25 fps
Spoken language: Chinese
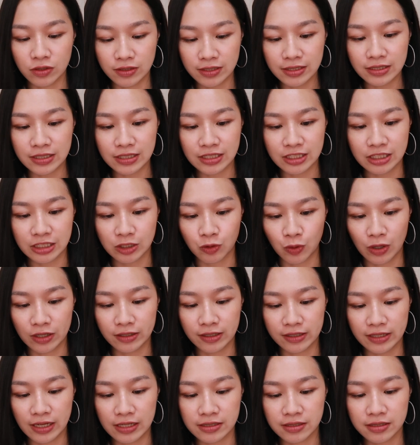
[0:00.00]
自己喜欢
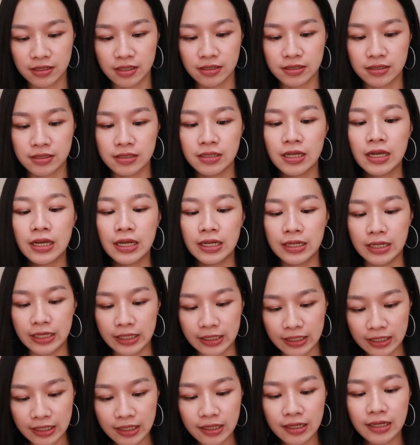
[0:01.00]
的颜色是
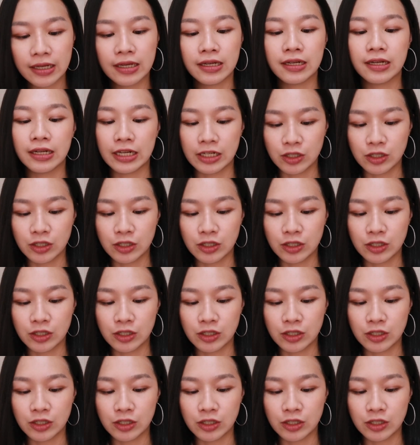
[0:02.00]
零一零、